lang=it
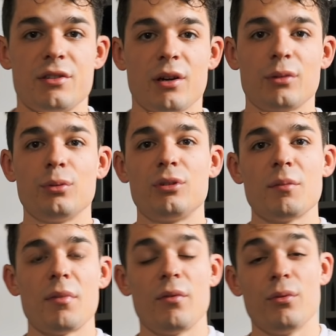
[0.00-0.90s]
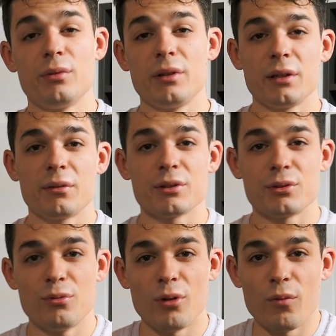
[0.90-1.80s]
Ciao a tutti e benvenuti in
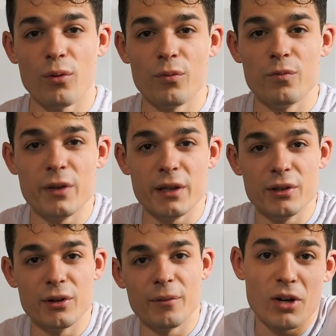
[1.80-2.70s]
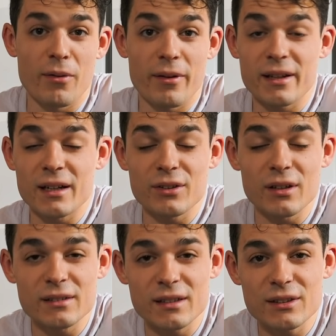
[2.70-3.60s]
questo nuovo video. Come avrete letto
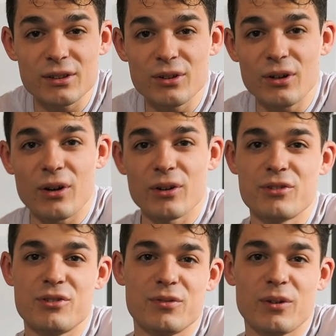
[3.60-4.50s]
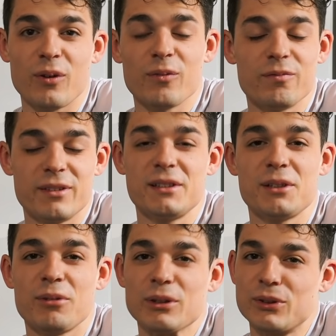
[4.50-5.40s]
dal titolo, oggi farò
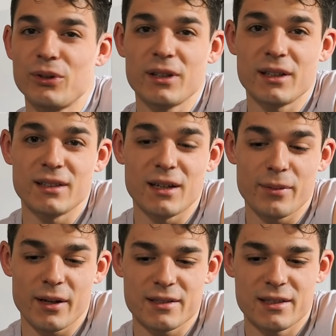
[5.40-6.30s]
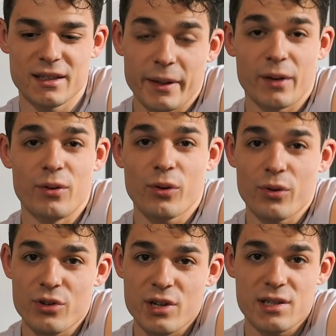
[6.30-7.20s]
24 ore da Andrea Presti. Per chi non lo
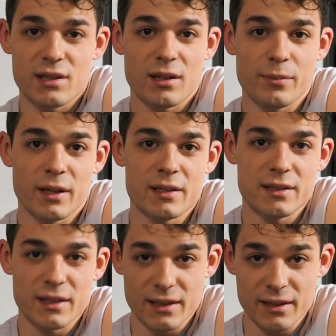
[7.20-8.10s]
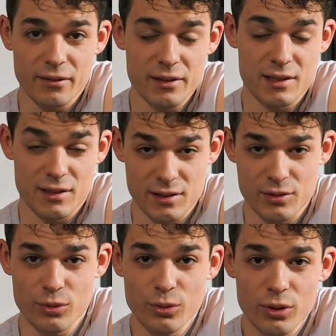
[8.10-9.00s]
conoscesse, Andrea Presti quest'anno è
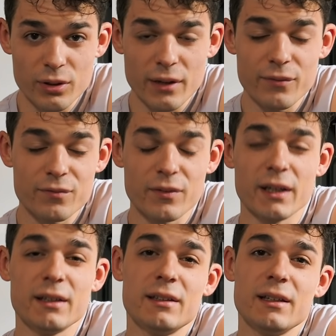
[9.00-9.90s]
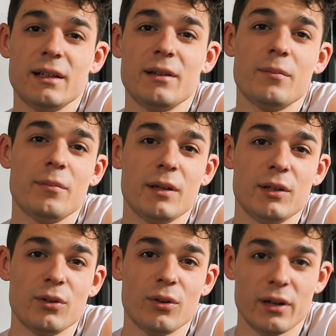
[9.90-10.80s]
stato uno dei 20
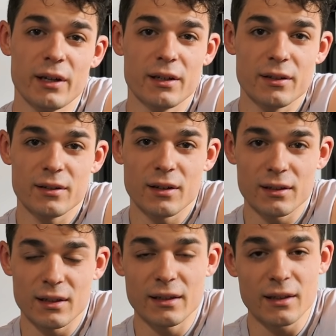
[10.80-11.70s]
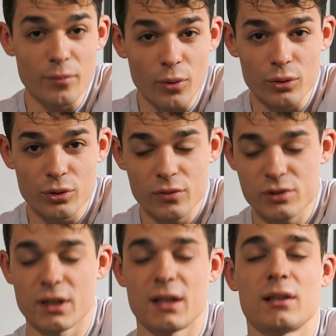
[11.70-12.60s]
migliori atleti al mondo,
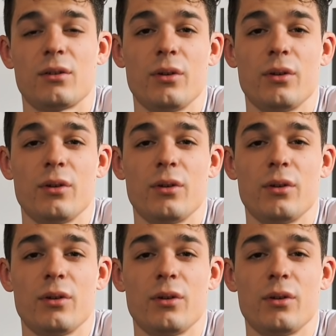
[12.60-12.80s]
visto che è andato